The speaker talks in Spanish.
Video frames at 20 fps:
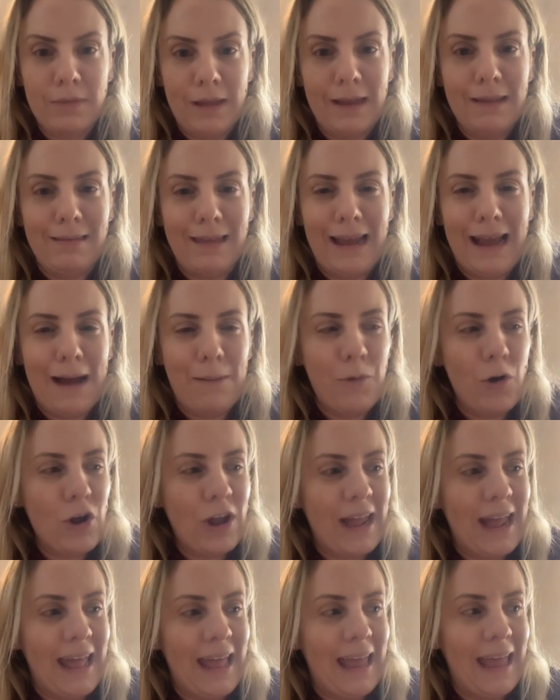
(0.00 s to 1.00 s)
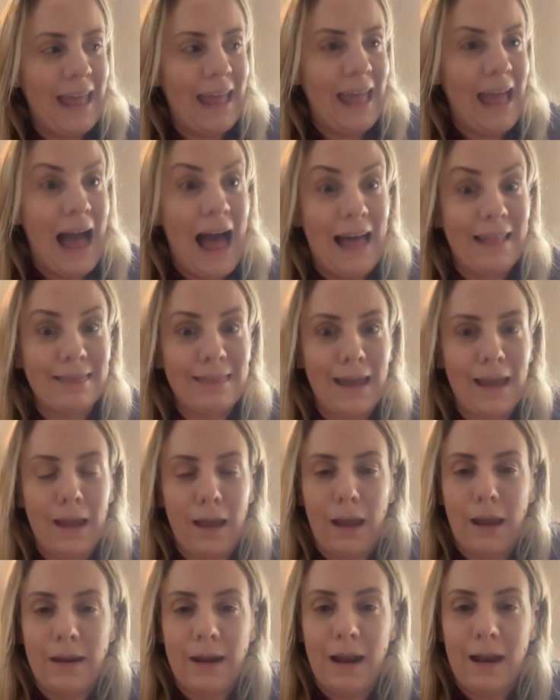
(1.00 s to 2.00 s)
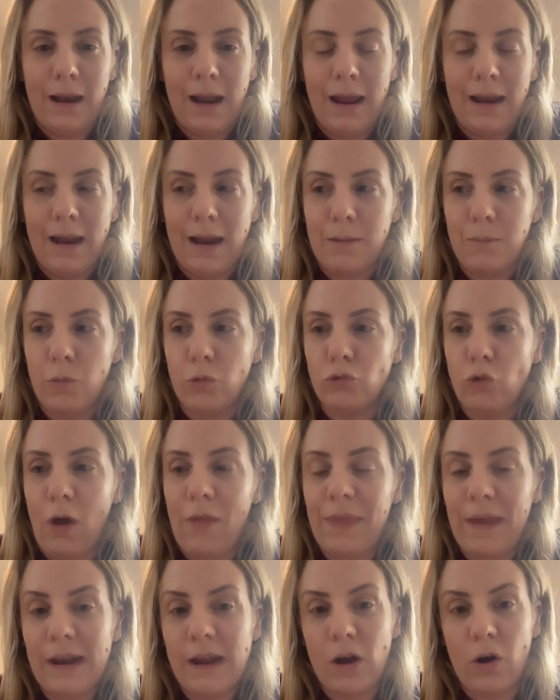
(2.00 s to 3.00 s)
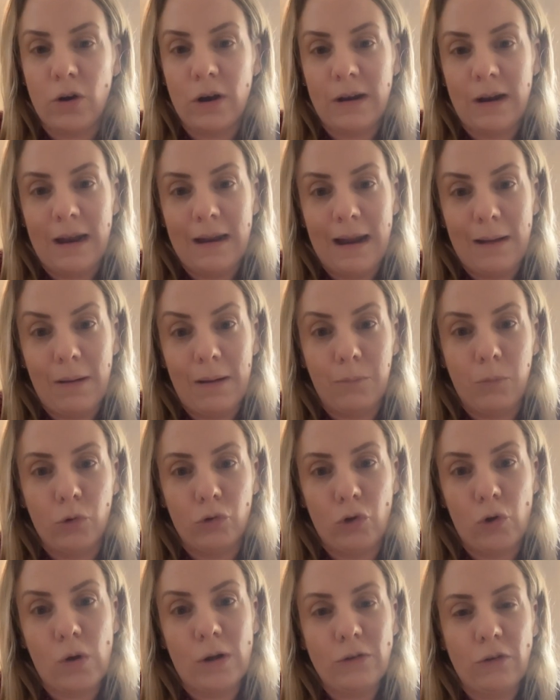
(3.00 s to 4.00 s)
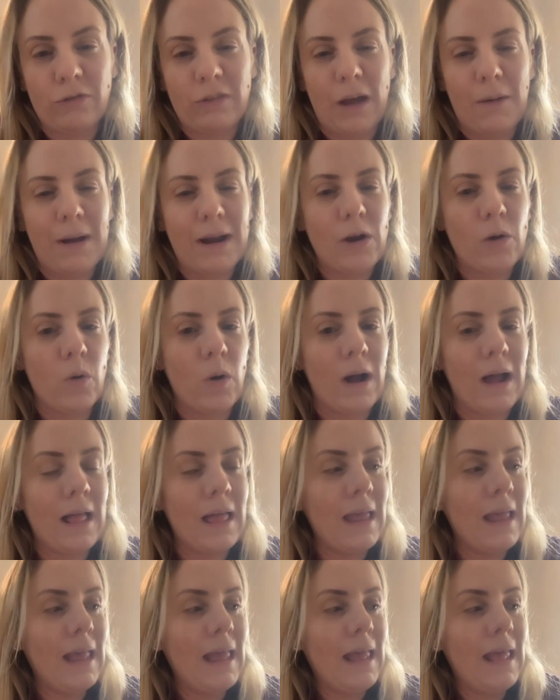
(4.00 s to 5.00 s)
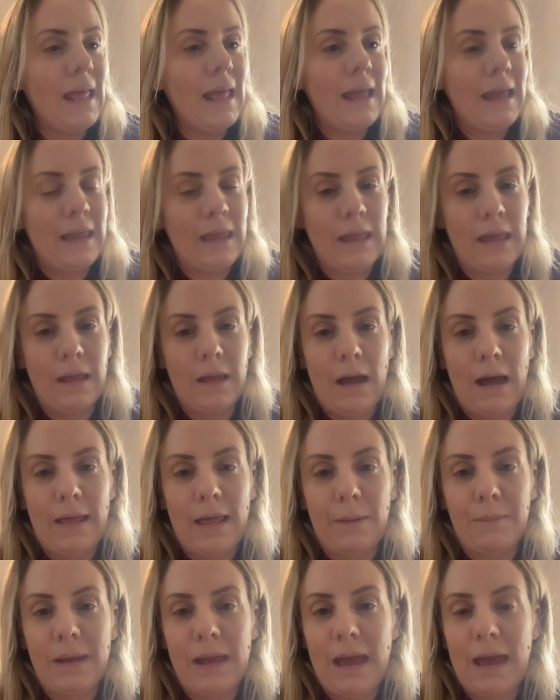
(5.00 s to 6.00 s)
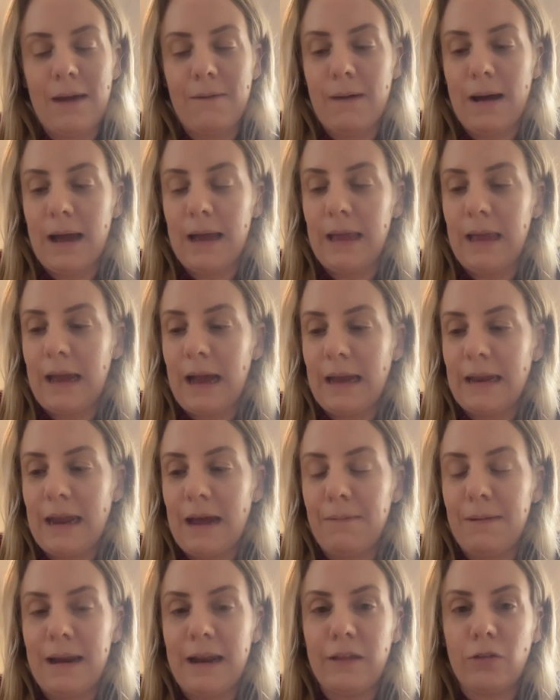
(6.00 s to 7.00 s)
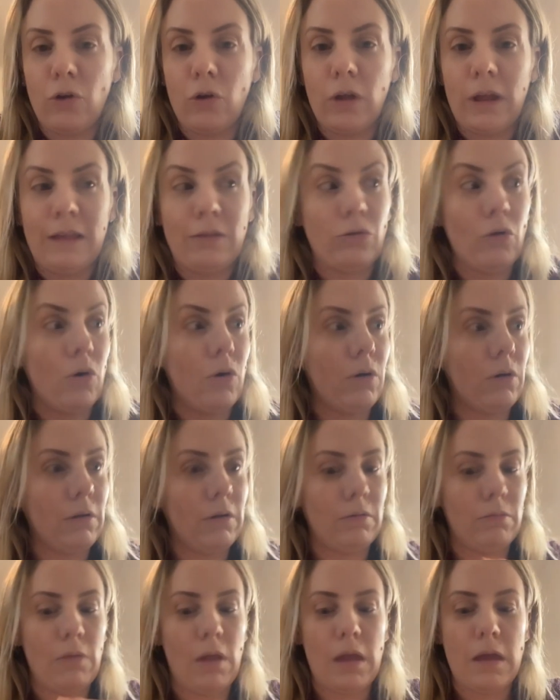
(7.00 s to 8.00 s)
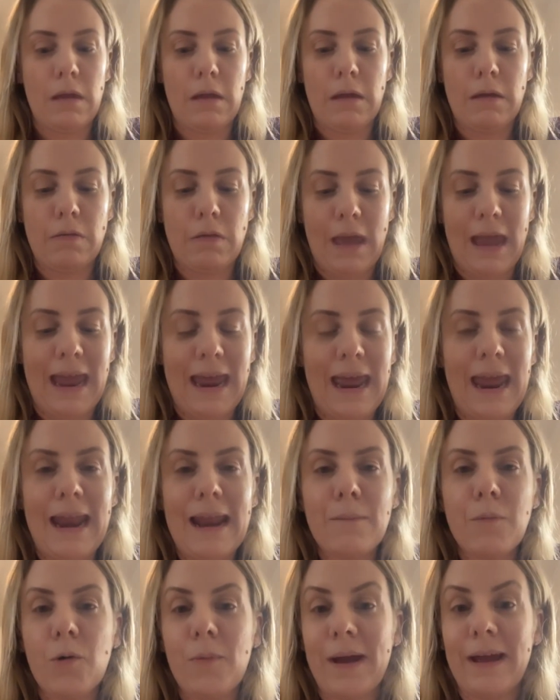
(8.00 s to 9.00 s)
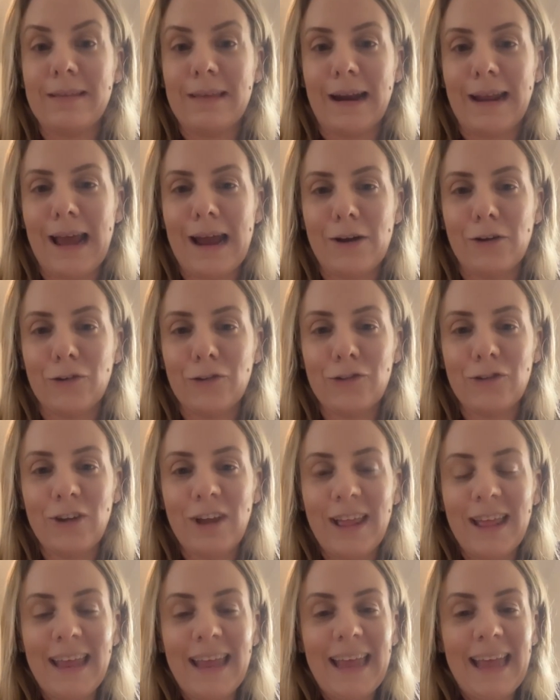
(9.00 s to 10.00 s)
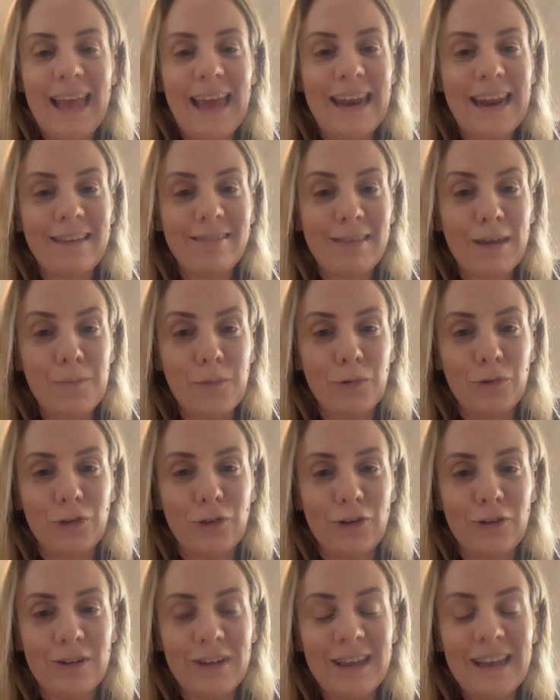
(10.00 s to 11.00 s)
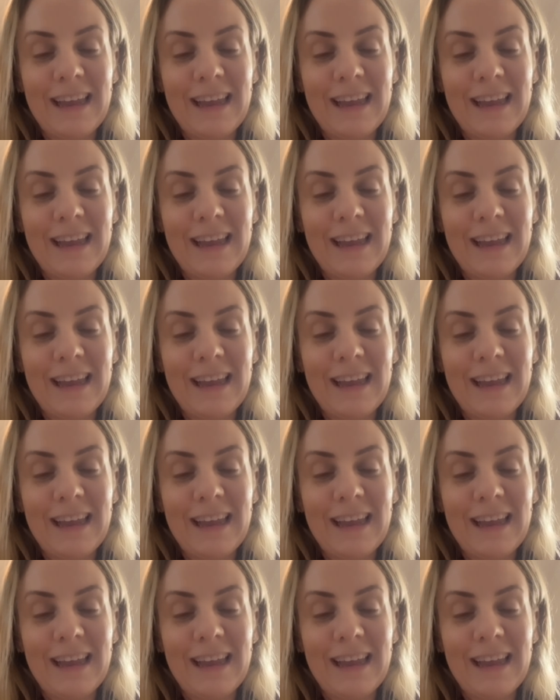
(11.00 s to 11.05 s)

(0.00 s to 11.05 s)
digamos que eh, antes, en el, mundo anterior, en el mundo cuando estaba Noah y Adam y Eva y Caín y Abel y todo, éramos vegetarianos. En este mundo,